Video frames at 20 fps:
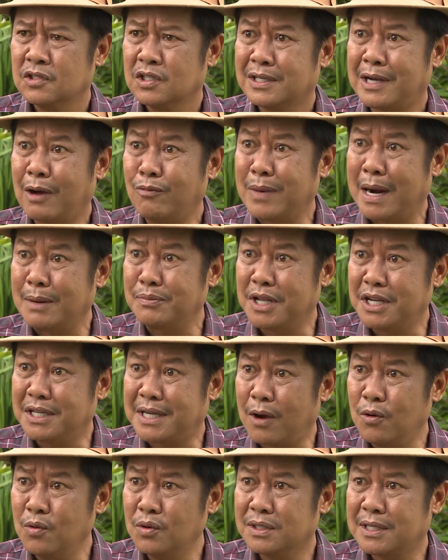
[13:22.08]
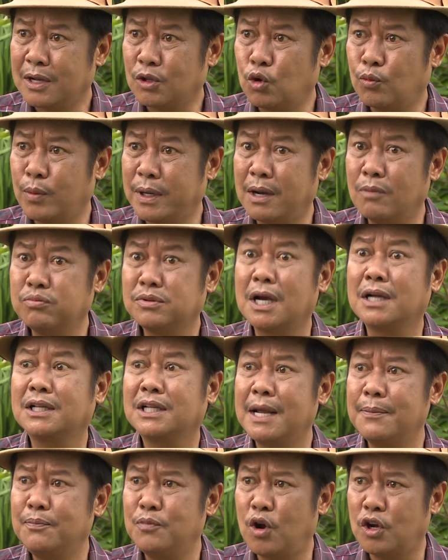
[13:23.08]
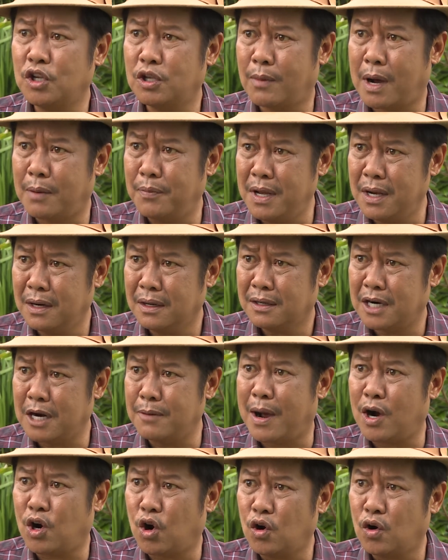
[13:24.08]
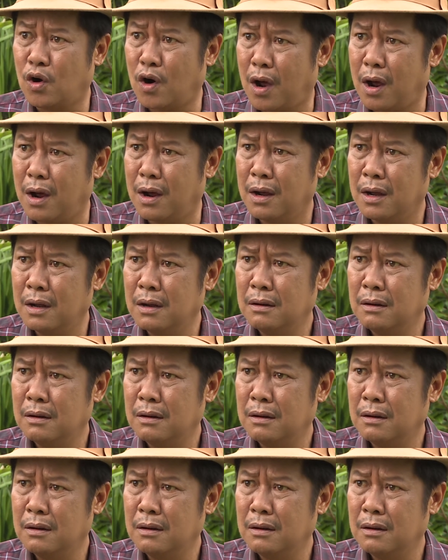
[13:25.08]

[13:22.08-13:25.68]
không làm gì xấu sao tôi mới không trực tiếp nói cho bảo biết để bảo khỏi có lo